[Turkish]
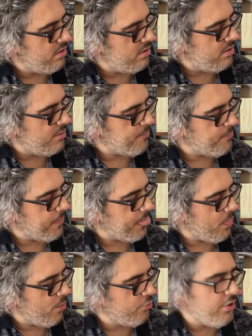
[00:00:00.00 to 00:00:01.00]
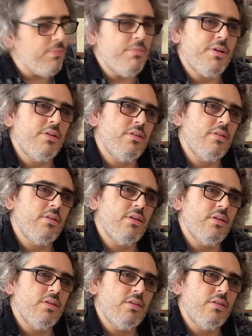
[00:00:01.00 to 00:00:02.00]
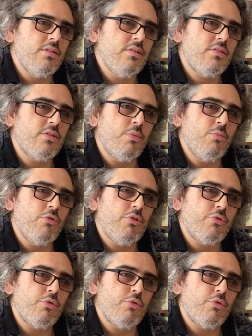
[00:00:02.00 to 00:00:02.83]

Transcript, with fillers: E, o dönemlerin e, İstanbul'da,